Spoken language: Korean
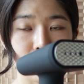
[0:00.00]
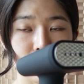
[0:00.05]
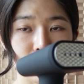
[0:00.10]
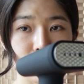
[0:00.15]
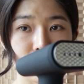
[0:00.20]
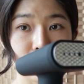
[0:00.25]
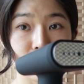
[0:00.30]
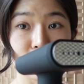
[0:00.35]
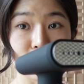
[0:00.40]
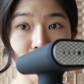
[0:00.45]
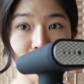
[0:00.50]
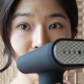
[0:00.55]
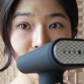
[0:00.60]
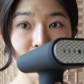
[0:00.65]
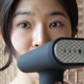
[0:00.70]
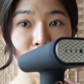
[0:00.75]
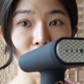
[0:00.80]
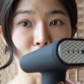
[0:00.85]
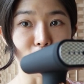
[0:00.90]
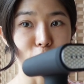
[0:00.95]
어, 그럼 딱
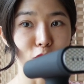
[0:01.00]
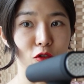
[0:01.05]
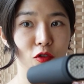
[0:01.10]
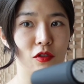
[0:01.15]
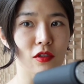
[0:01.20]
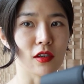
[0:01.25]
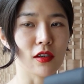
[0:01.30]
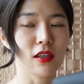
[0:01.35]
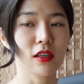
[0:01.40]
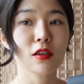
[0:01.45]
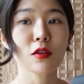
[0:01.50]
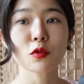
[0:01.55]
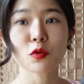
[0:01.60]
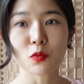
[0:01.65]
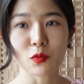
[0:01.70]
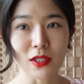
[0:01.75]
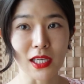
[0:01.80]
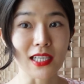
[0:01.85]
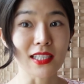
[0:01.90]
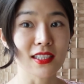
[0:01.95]
스팀 멈추죠. 이것
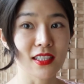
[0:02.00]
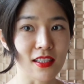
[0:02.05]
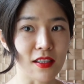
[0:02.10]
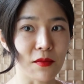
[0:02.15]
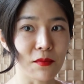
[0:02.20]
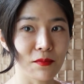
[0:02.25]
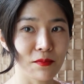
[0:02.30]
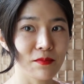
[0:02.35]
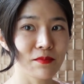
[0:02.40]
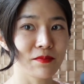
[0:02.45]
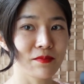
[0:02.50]
좀 장점.